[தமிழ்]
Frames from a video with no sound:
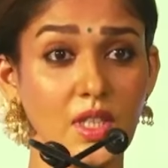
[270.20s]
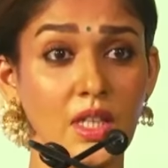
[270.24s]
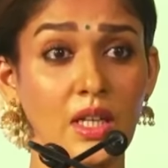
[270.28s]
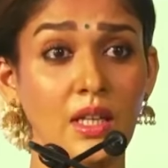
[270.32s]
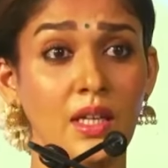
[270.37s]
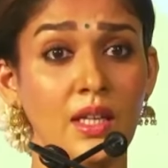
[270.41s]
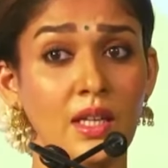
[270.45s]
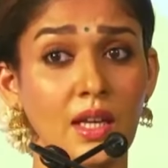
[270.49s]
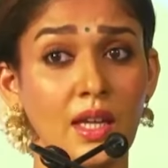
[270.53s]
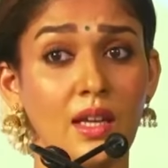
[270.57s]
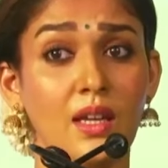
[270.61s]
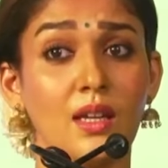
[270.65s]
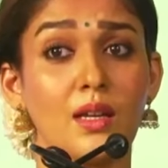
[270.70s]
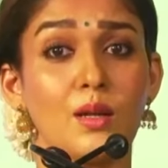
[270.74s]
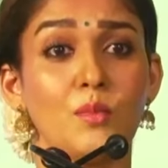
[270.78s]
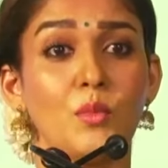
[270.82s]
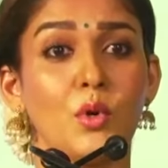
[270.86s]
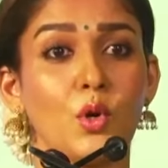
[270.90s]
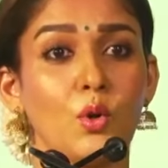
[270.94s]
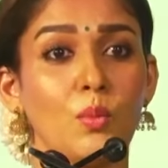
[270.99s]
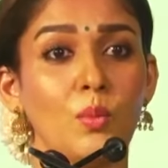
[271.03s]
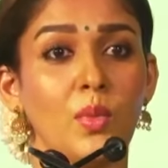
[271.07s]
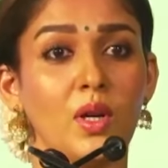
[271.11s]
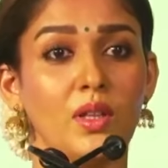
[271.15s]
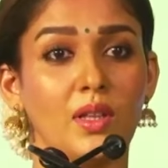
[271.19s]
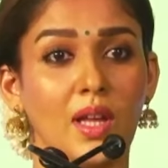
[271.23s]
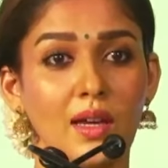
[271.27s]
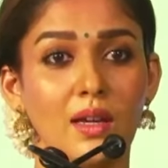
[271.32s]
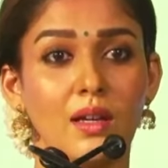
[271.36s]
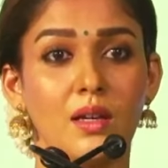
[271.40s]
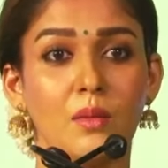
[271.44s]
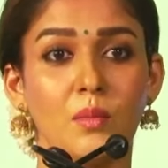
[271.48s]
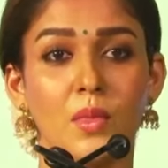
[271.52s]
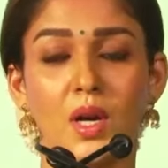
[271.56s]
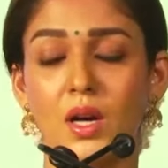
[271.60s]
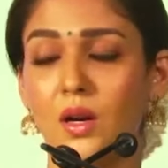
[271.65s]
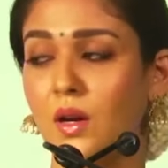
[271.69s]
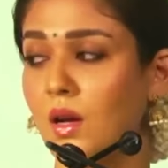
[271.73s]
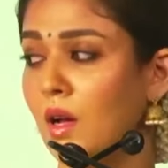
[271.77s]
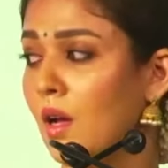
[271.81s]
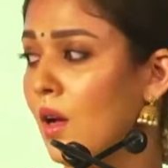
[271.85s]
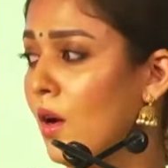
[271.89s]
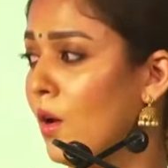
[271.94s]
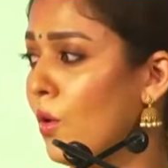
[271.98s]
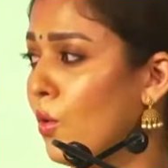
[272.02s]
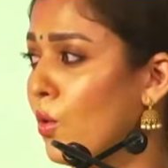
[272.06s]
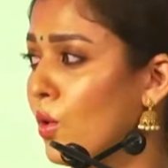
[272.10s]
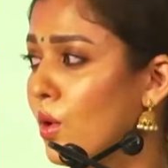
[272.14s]
இன்றைக்கி நம்ம ரொம்ப தைரியமாக
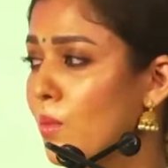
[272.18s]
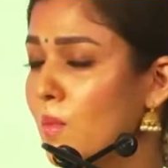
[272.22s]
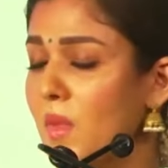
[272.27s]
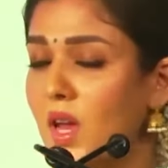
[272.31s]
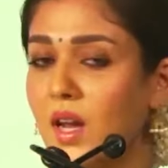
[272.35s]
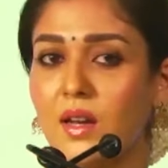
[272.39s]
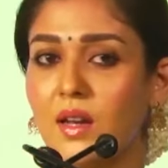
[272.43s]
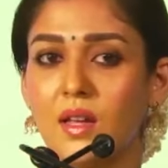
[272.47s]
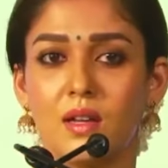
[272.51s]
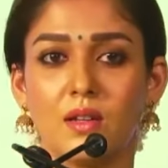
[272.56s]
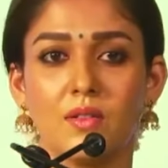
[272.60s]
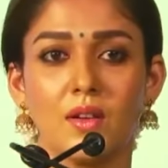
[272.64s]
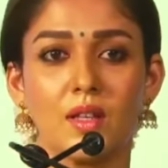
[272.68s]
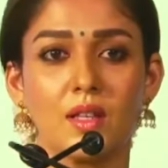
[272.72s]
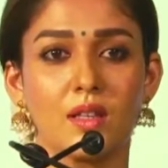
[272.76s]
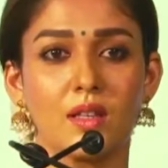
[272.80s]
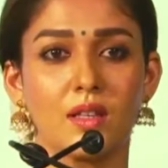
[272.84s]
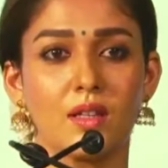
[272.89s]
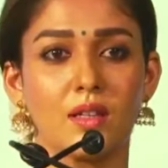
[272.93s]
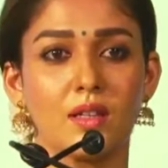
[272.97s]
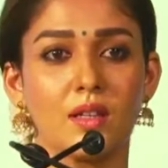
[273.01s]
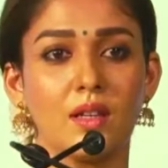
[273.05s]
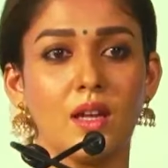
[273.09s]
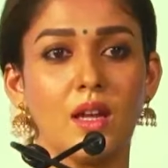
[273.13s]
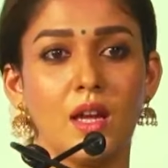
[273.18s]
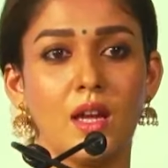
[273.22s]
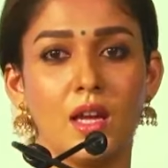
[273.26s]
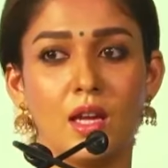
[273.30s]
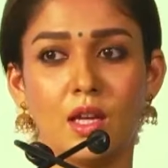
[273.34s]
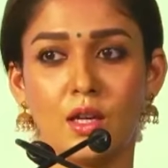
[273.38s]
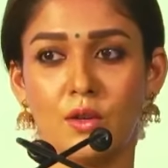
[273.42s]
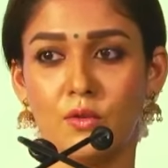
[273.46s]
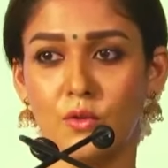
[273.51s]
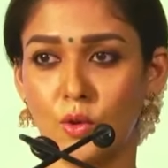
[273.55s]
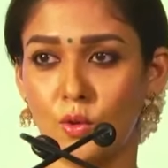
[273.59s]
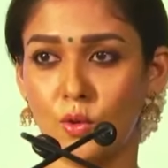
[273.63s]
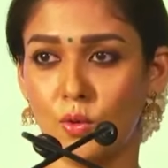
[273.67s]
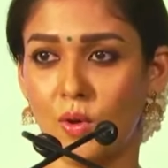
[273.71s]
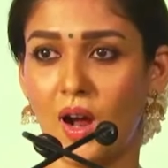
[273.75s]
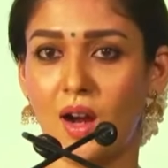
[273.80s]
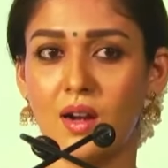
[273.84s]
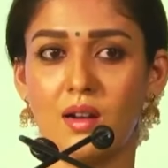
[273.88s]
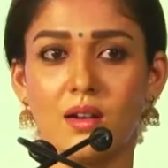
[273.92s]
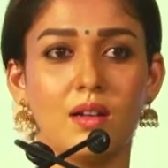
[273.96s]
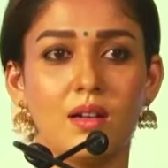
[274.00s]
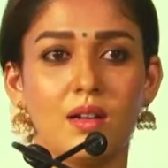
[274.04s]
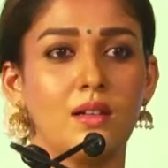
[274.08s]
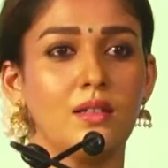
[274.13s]
ஒரு மேடையில் வந்து இவ்வளோ
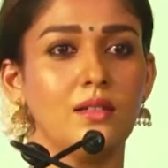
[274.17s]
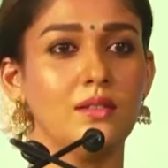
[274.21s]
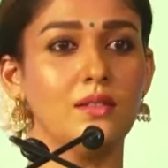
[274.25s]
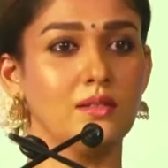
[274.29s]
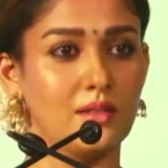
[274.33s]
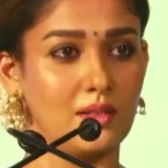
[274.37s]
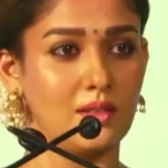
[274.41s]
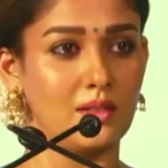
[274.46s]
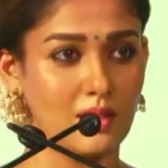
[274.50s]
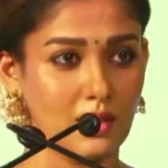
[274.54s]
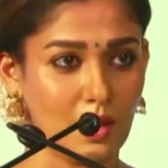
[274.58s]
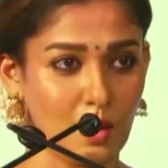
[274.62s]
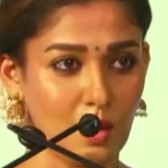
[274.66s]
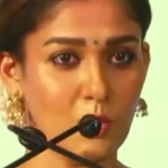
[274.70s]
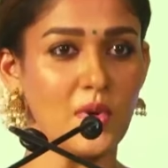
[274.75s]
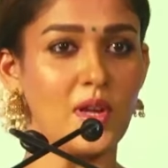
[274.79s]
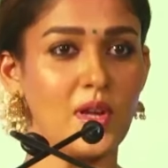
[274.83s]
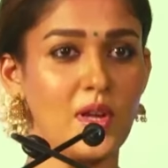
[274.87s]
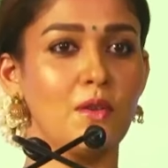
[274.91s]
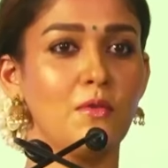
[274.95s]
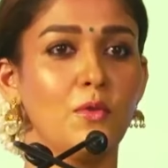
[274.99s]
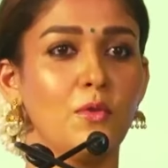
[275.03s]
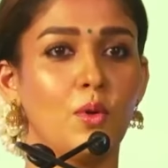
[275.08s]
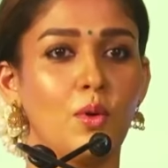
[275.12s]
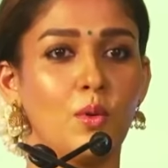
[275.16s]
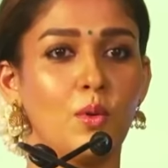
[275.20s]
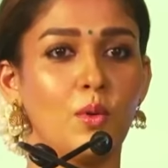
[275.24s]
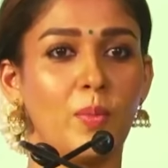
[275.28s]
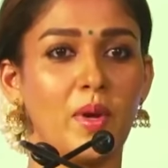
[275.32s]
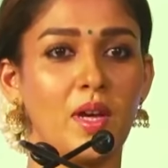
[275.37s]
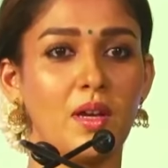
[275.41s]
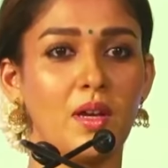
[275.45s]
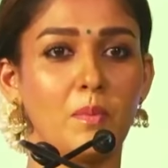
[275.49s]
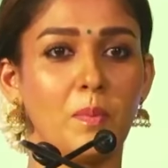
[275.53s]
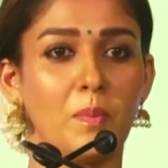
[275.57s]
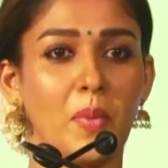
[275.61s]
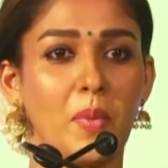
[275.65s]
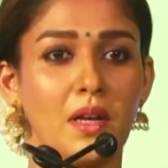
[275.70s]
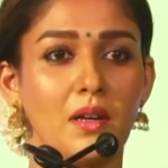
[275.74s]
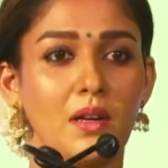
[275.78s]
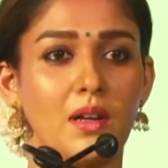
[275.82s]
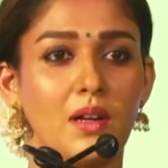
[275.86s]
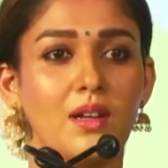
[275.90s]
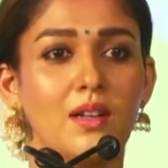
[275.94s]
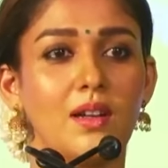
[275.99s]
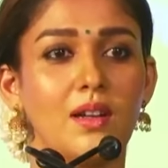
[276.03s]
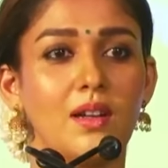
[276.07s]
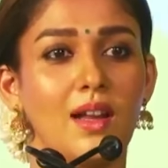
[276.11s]
ஆண்கள் நம்ம இவ்வளோ பேர்
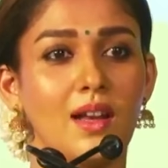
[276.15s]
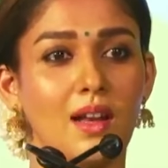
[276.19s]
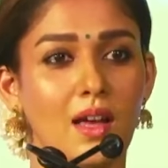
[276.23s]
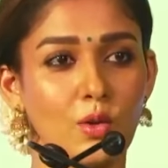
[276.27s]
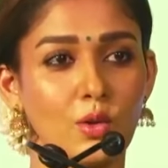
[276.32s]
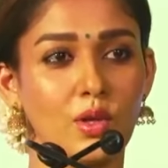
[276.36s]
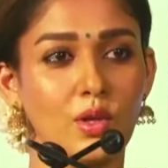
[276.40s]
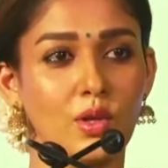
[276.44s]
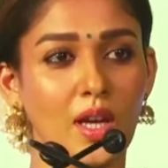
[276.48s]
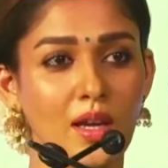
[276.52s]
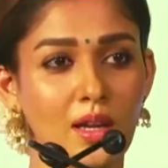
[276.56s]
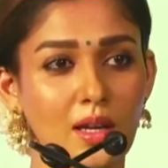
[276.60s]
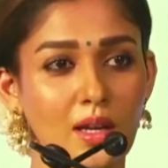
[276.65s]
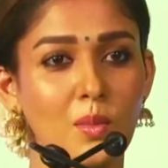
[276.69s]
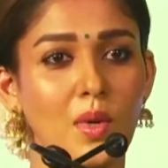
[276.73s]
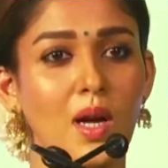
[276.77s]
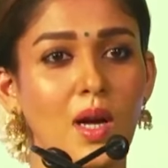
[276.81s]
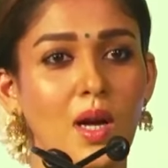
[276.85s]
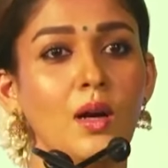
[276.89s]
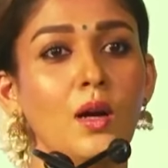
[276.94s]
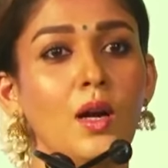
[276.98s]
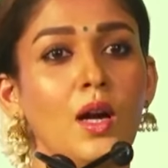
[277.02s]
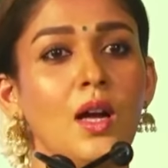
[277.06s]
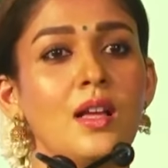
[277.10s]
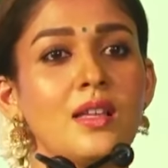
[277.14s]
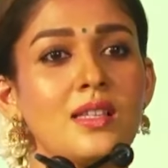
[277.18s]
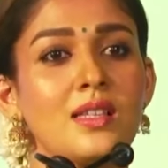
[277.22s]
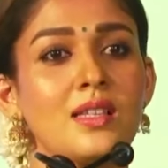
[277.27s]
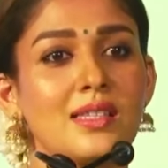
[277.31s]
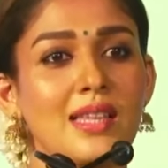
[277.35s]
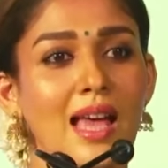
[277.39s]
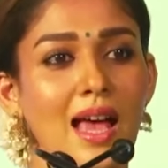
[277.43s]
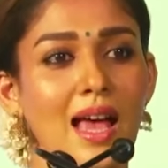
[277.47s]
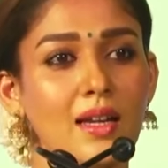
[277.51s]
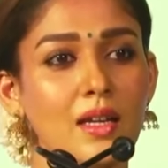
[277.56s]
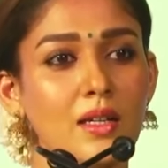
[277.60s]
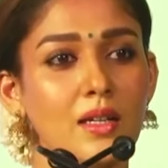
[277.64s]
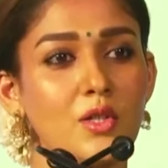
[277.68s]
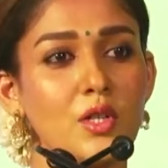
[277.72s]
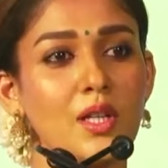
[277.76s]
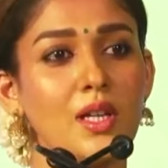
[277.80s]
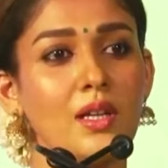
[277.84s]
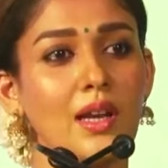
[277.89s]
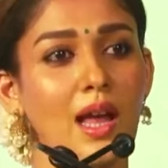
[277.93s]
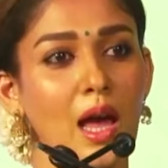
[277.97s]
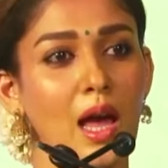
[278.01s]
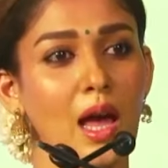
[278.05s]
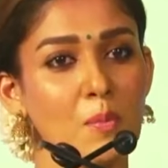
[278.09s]
பெண்கள் எல்லாரும் தைரியமாக
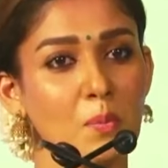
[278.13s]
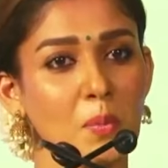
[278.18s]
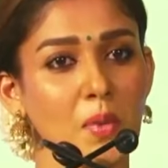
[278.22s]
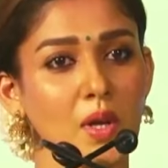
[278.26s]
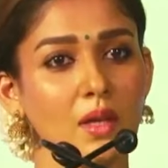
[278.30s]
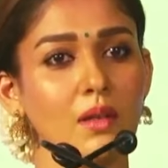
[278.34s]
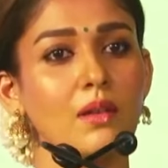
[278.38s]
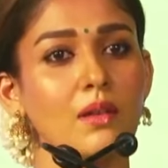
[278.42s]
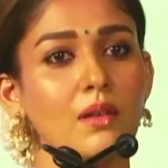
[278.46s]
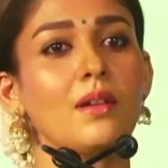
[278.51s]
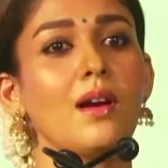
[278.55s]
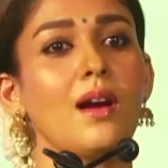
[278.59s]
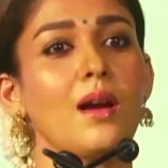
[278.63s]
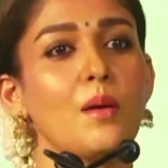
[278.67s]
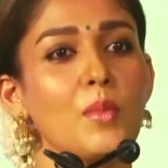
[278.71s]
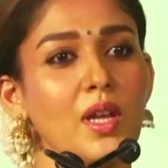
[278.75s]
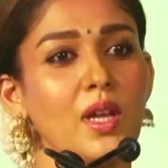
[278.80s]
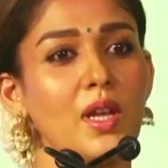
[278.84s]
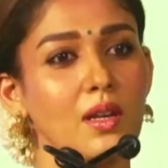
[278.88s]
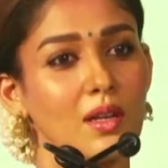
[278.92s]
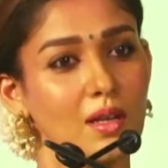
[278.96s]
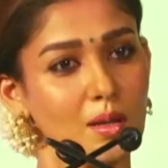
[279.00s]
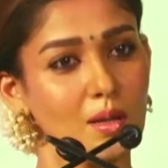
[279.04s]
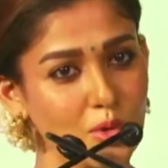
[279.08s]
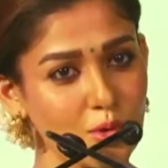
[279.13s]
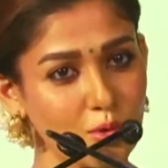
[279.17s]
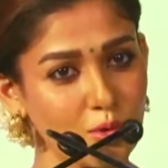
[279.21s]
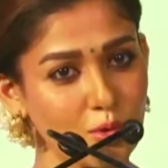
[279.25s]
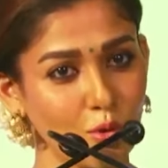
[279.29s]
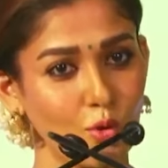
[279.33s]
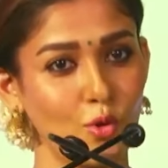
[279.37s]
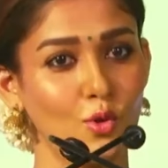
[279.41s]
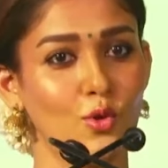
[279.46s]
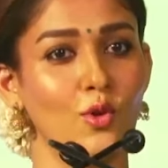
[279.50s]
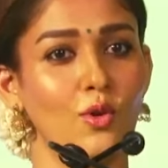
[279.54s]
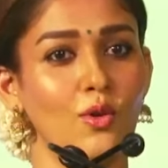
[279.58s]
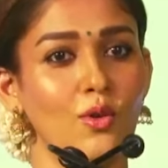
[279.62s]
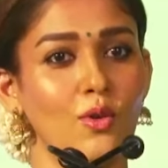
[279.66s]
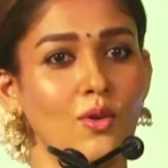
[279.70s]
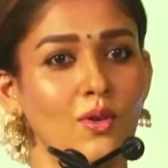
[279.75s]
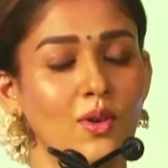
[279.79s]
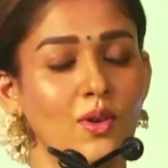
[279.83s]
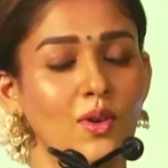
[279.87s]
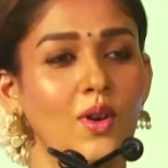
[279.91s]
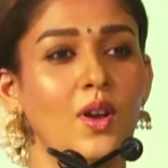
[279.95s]
சானிட்ரி நாப்கின் அப்படின்னு நம்ம சொல்கிறோம்